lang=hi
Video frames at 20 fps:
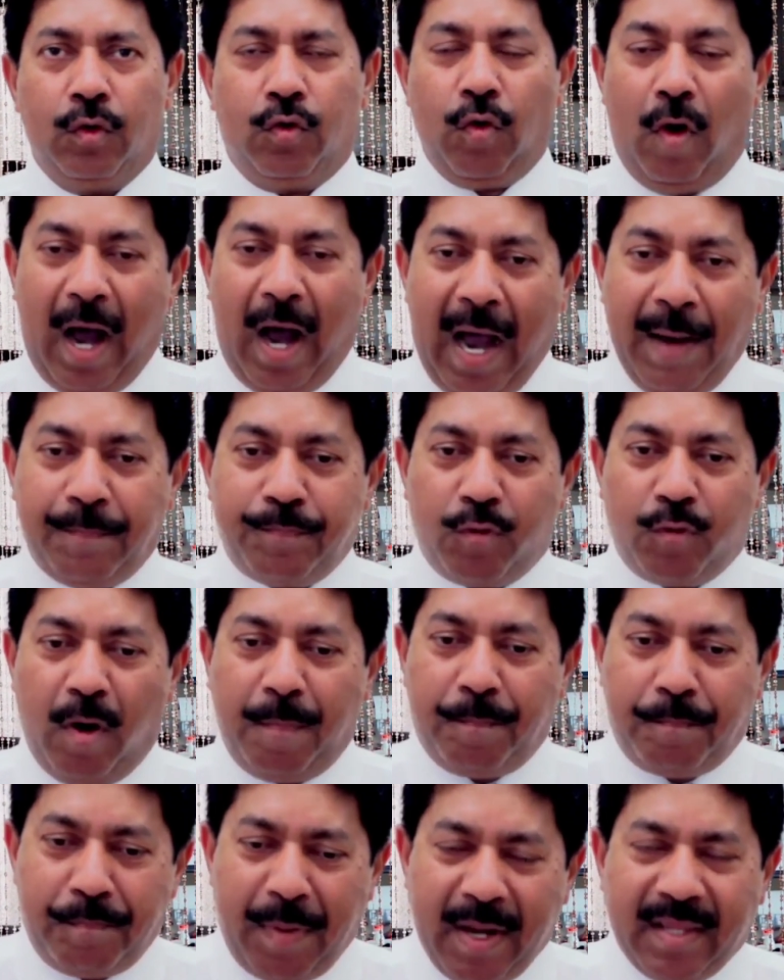तो
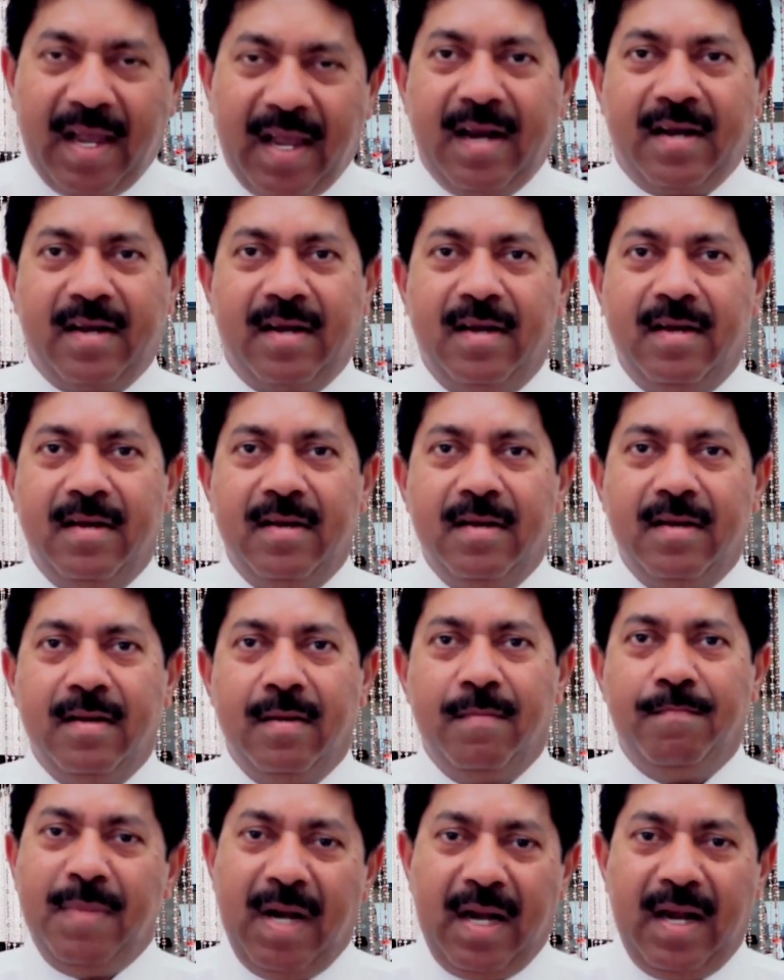आपको पदक
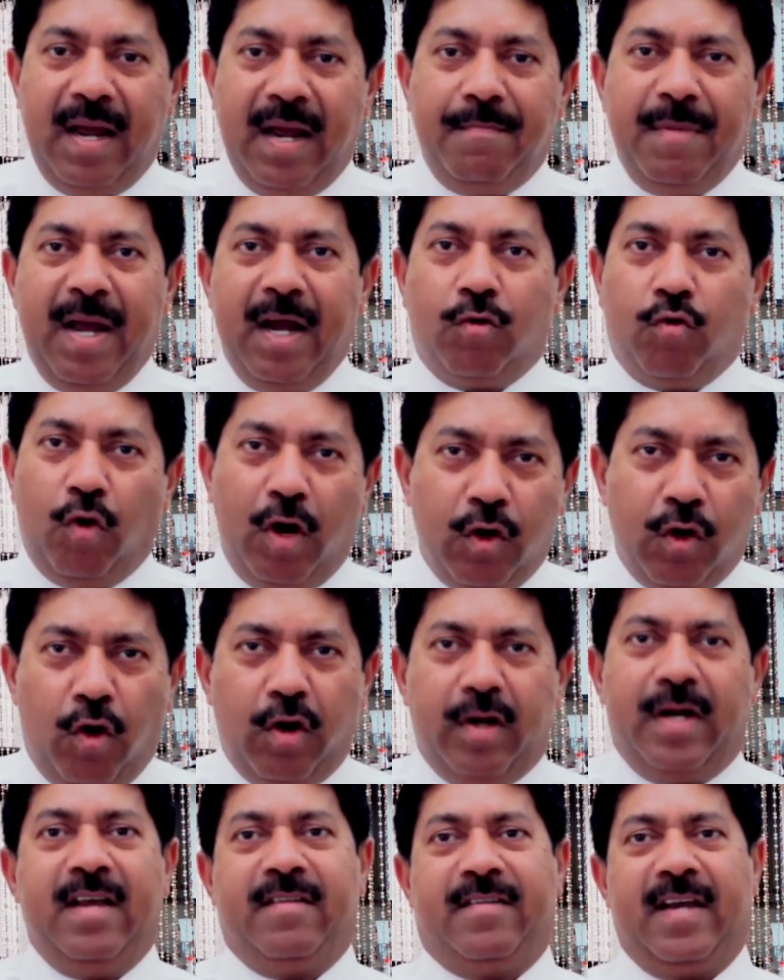मिलने में कोई
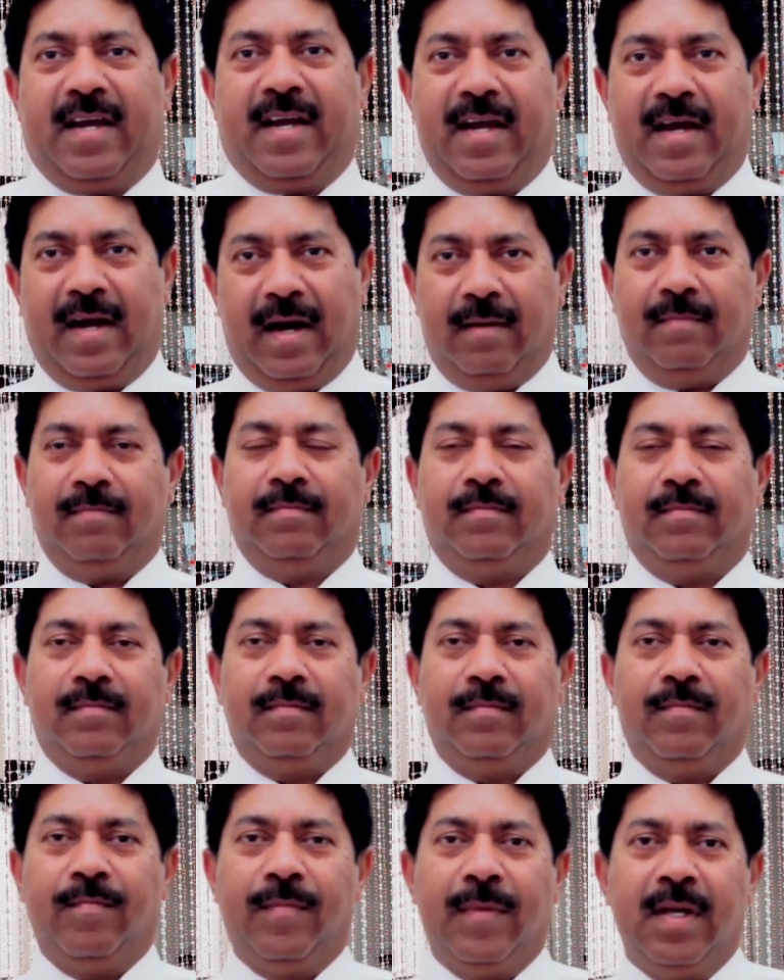रोक नहीं
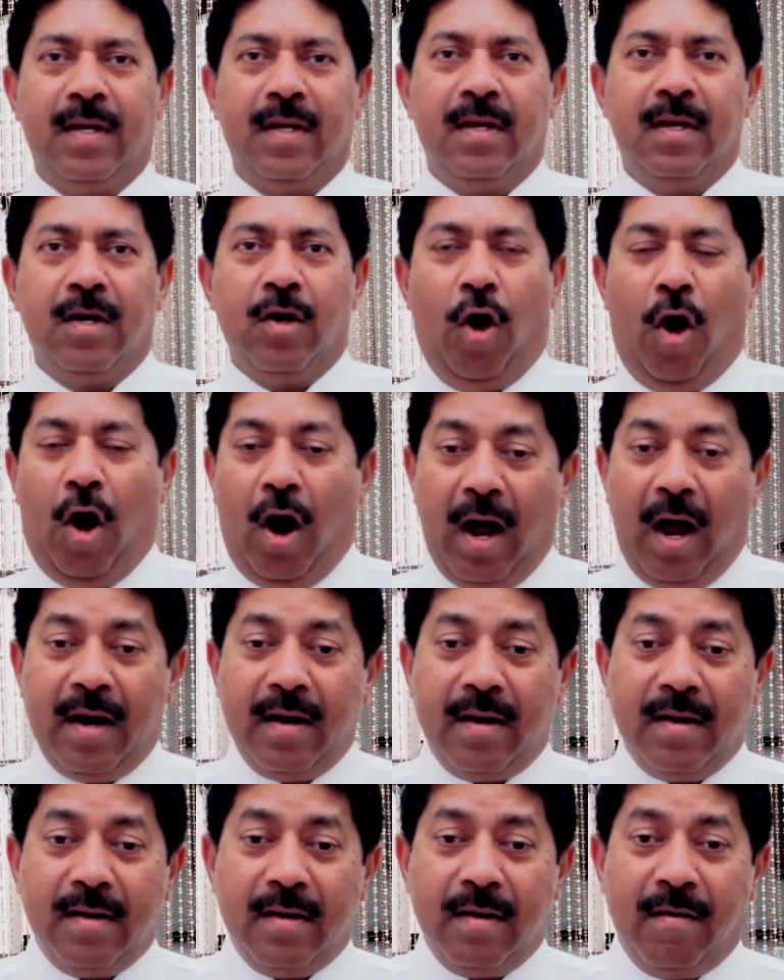सकेगा
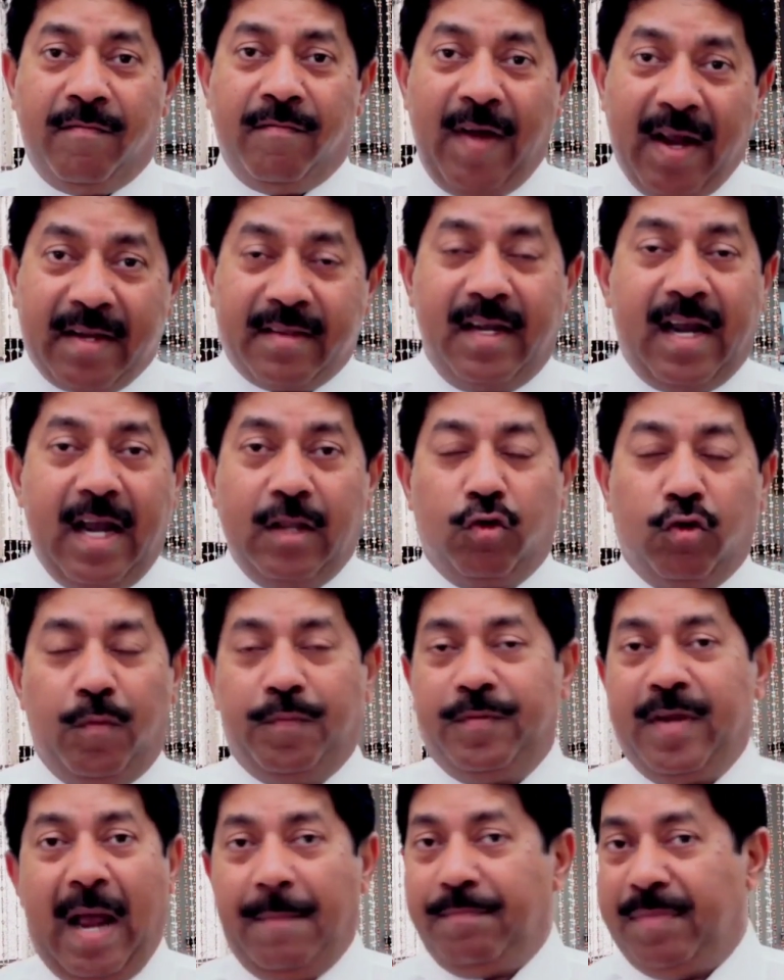और व्यक्तिगत
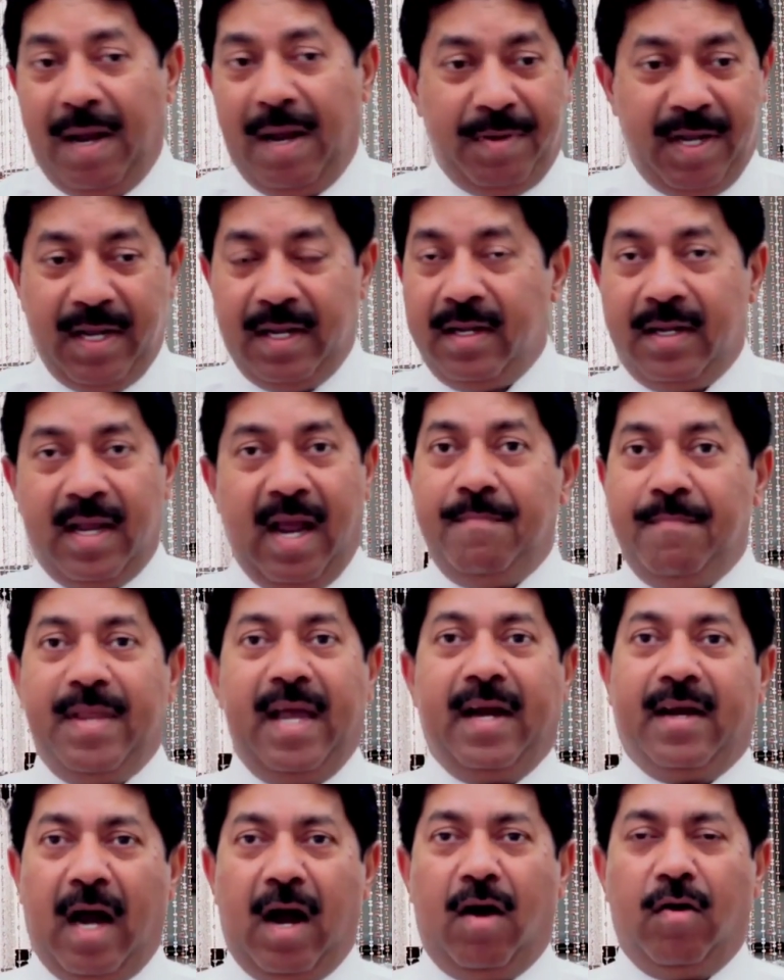रूप से आपने अभी गेम
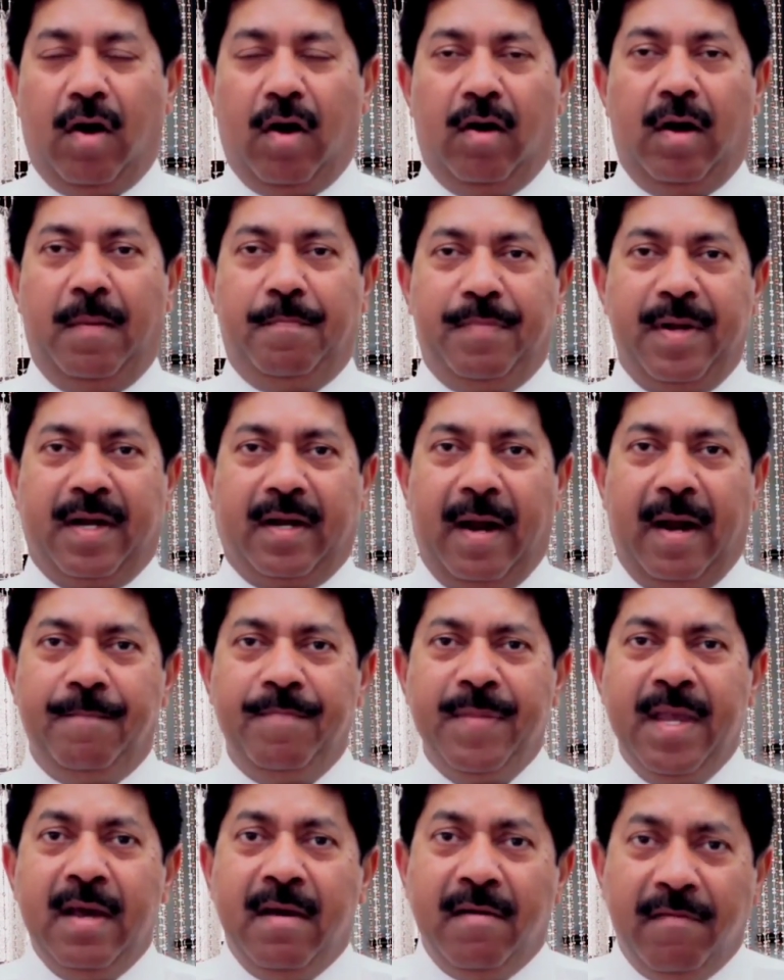देखा होगा ओलंपिक का
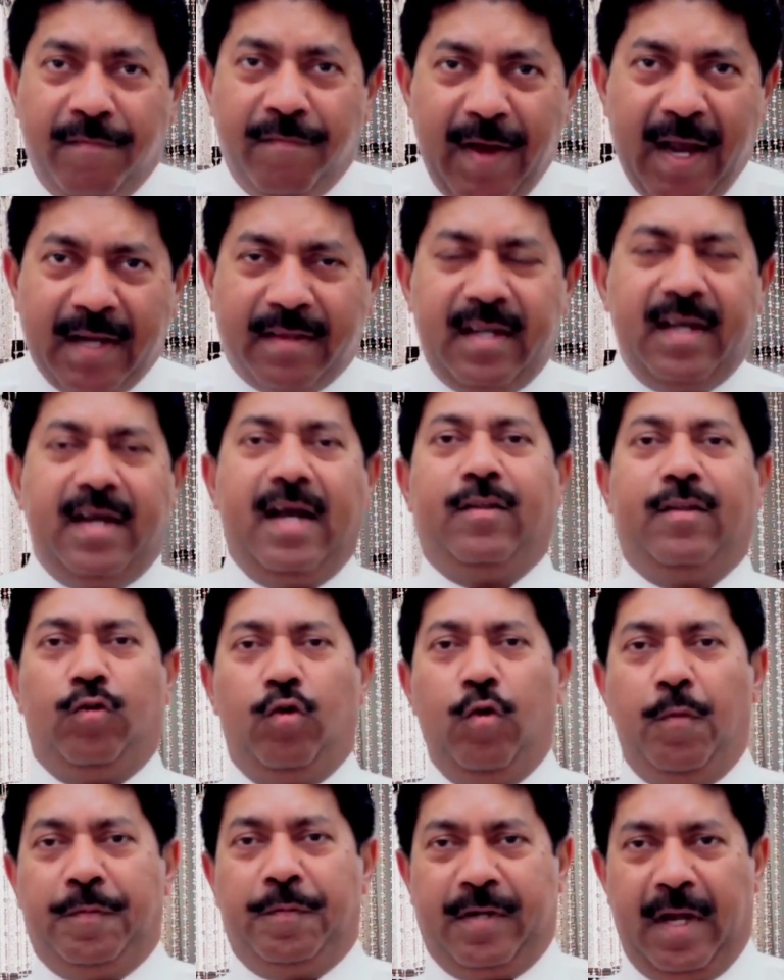
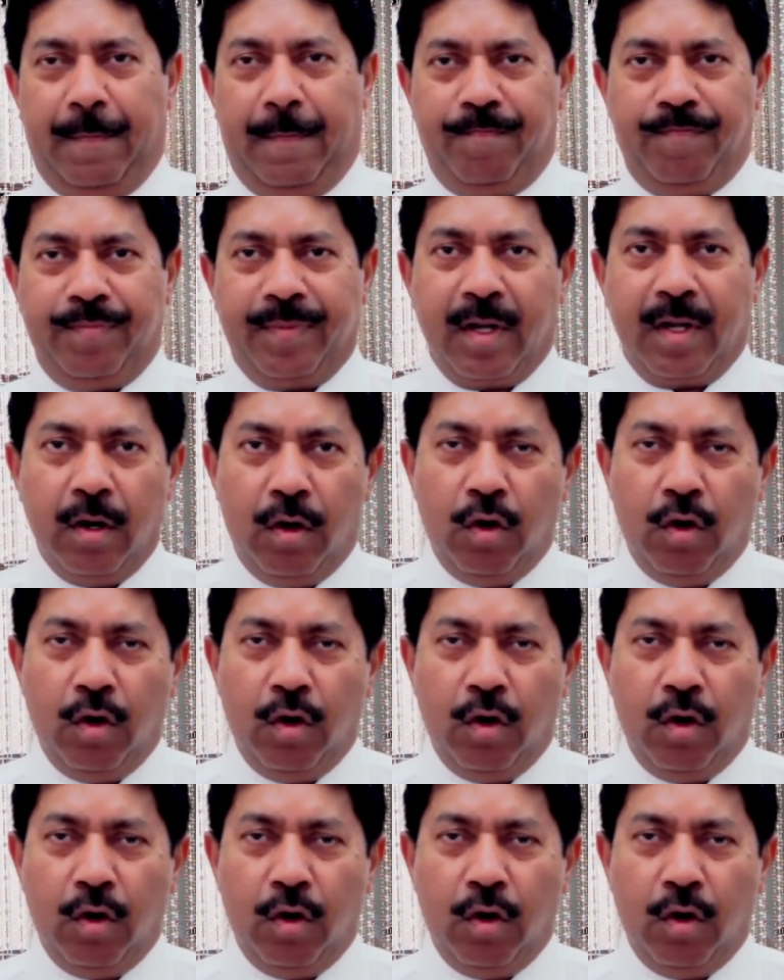व्यक्तिगत रूप से